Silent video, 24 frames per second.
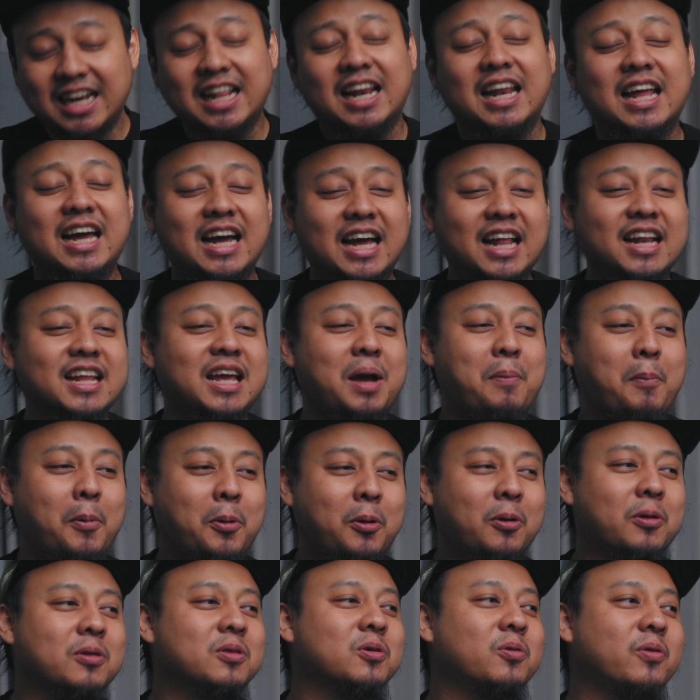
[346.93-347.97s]
ini adalah hal yang
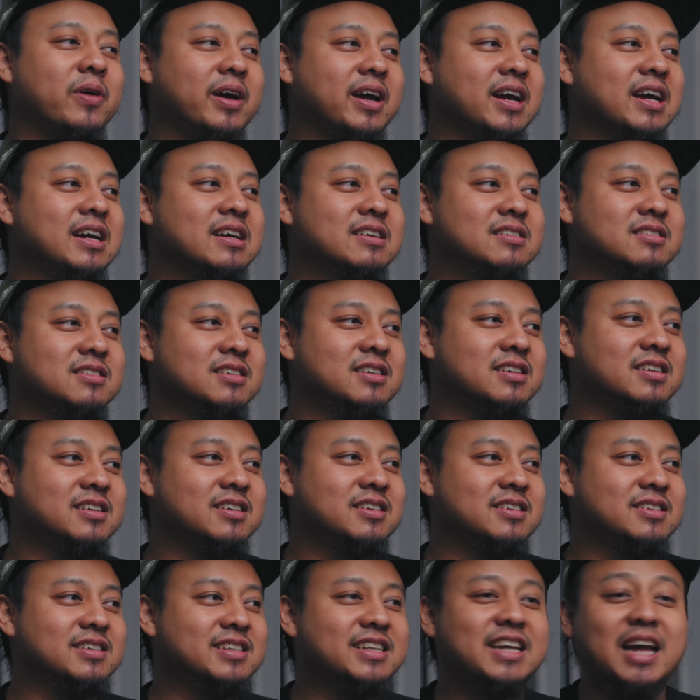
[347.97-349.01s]
menurut gue
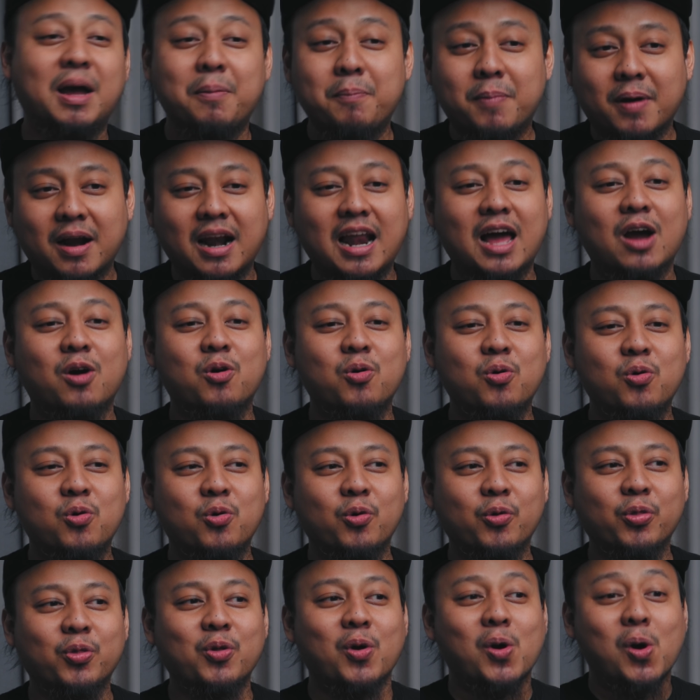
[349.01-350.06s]
uh, ya
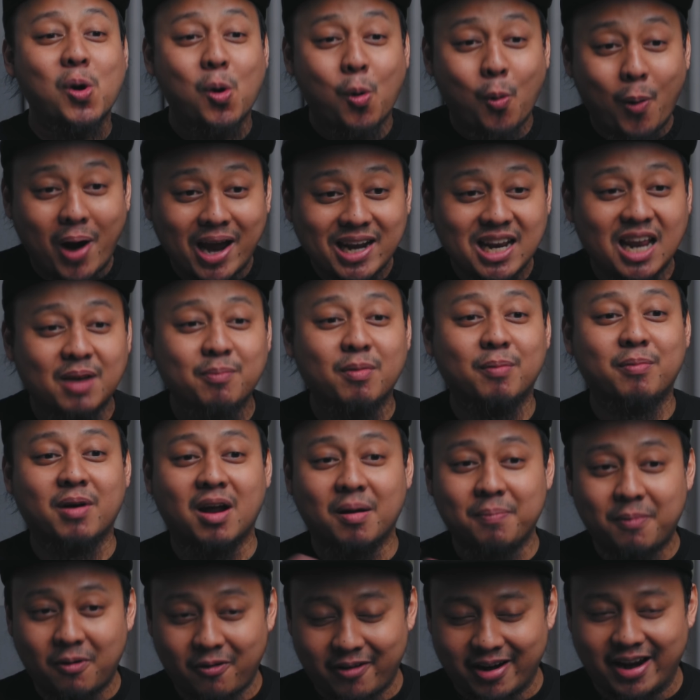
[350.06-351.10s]
berlaku untuk gue dan
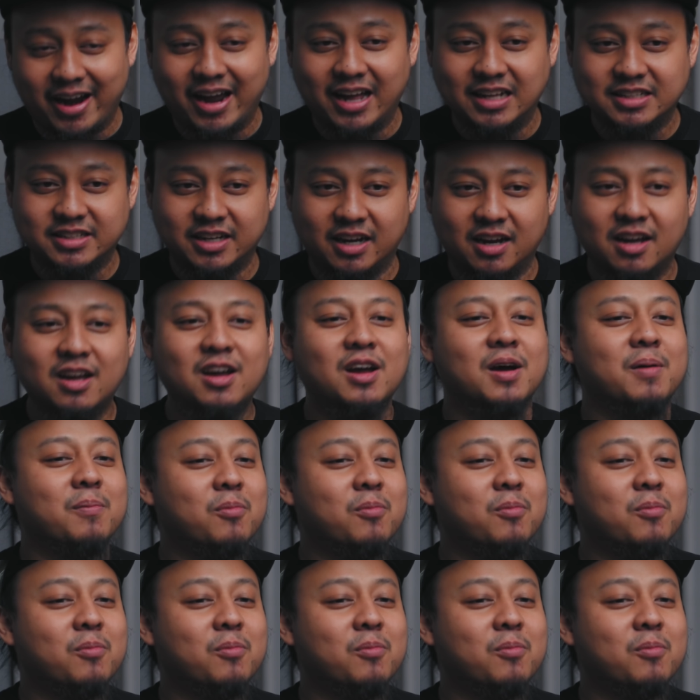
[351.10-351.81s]
beberapa orang aja.